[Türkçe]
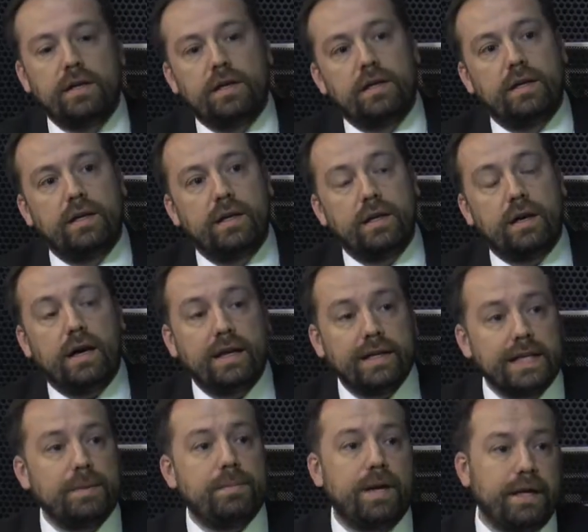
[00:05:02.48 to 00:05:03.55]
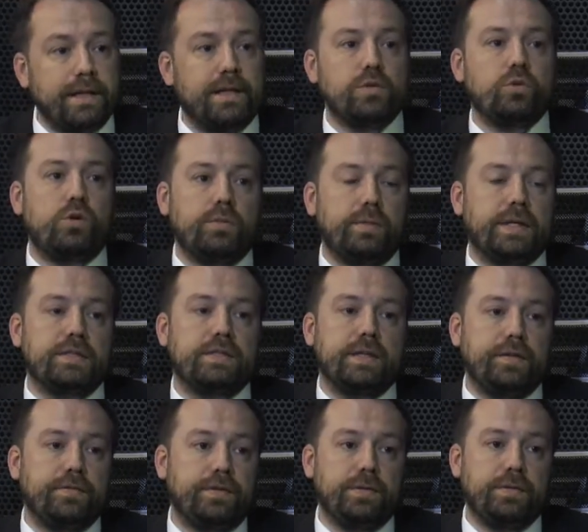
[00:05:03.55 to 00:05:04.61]
Ee, ARGE merkezi olmak
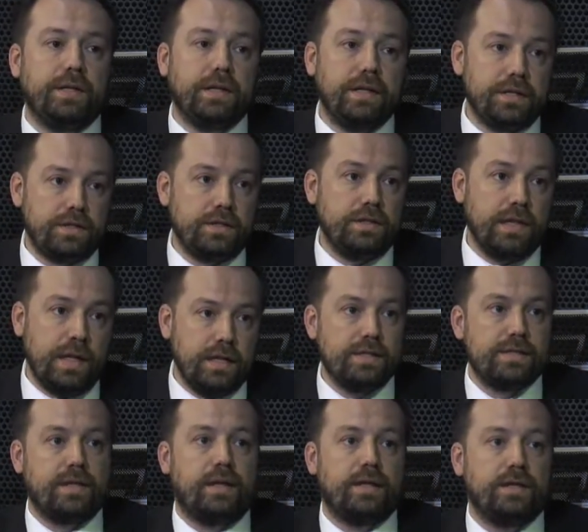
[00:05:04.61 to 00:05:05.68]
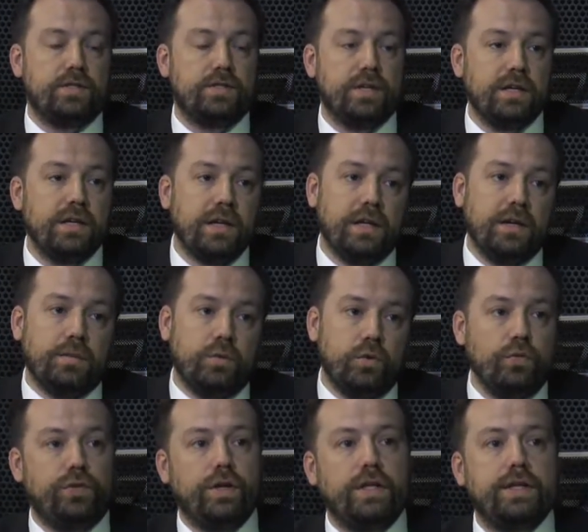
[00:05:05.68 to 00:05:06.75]
isteyen firmalar için değil sadece
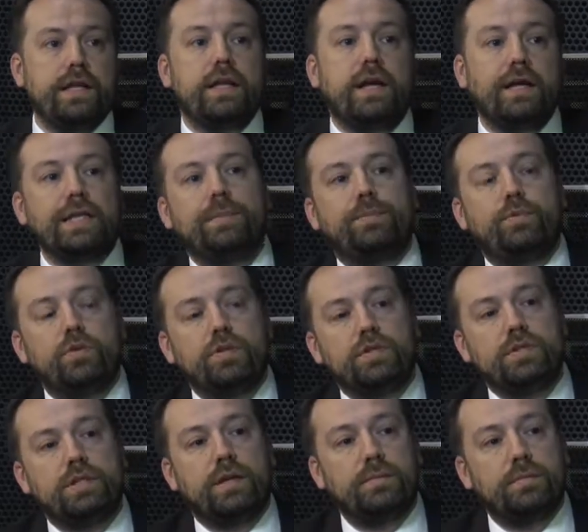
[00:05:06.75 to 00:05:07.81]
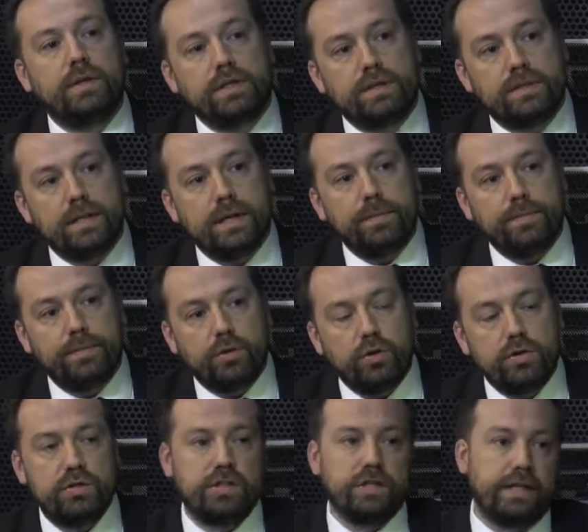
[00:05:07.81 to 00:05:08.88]
münferiden ARGE projesi yapmak isteyen
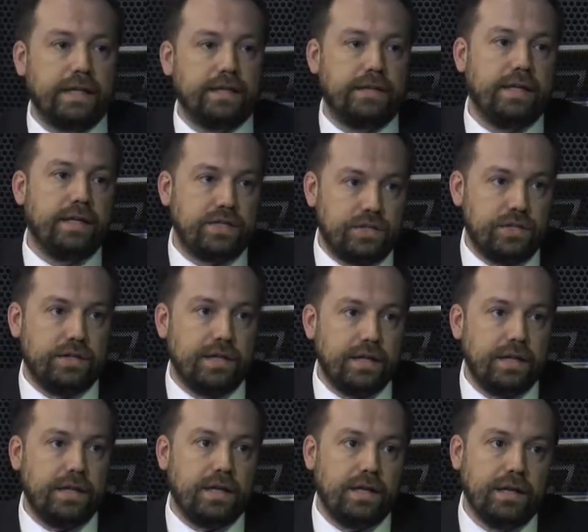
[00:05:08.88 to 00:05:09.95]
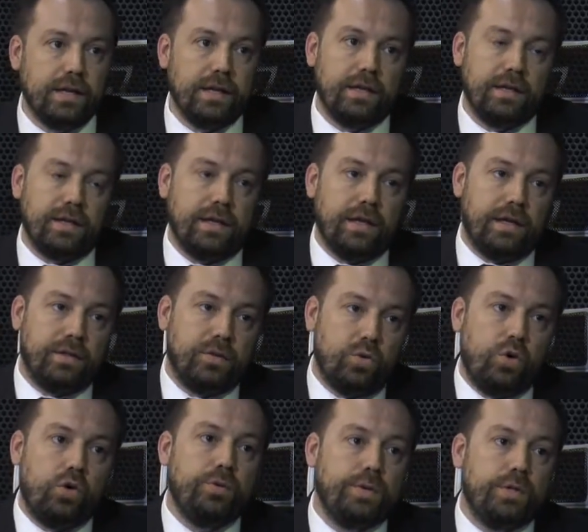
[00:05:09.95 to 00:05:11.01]
şirketler için de yine e,
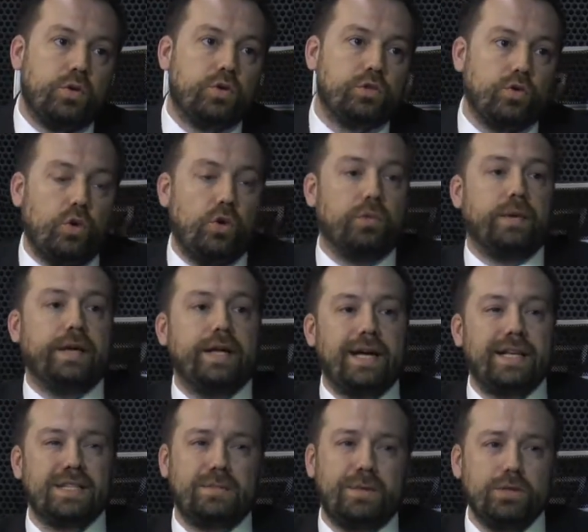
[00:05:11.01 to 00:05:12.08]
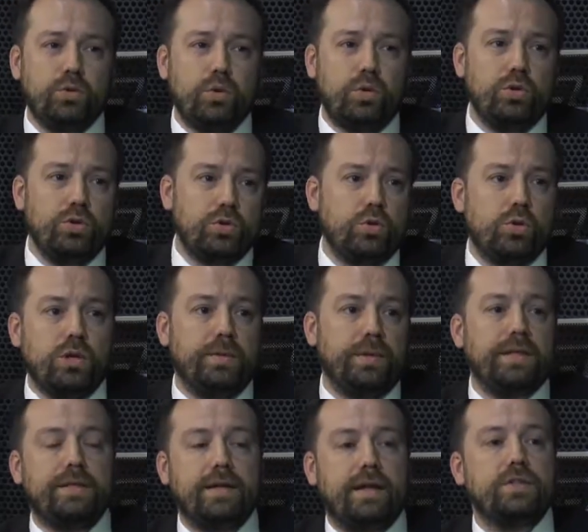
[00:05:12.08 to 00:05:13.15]
doğru bir nokta olmayı, her zaman doğruyu
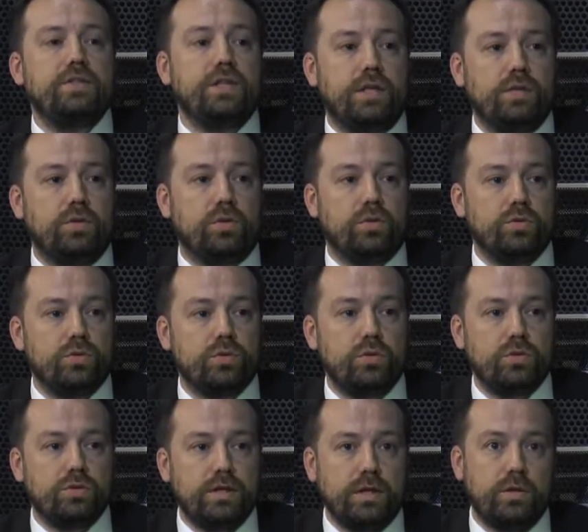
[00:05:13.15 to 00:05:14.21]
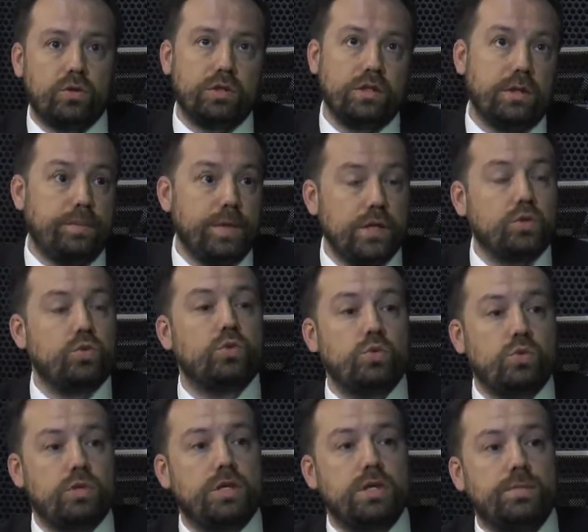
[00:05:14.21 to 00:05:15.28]
söylemeyi tercih ediyoruz. O yüzden orada da
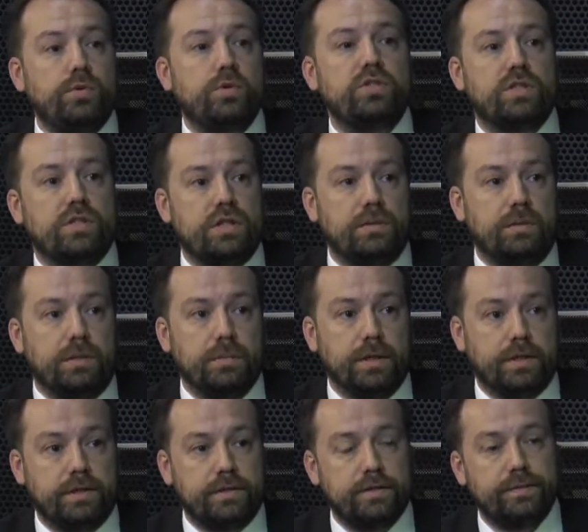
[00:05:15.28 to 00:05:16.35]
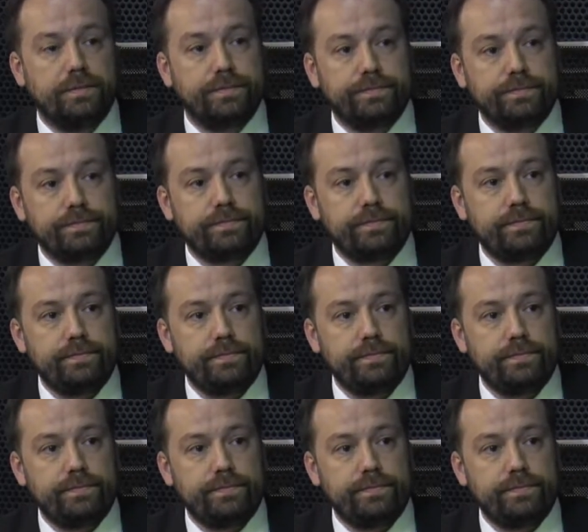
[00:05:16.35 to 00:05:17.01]
500'ün üzerinde proje tamamladık. Yani TÜBİTAK TD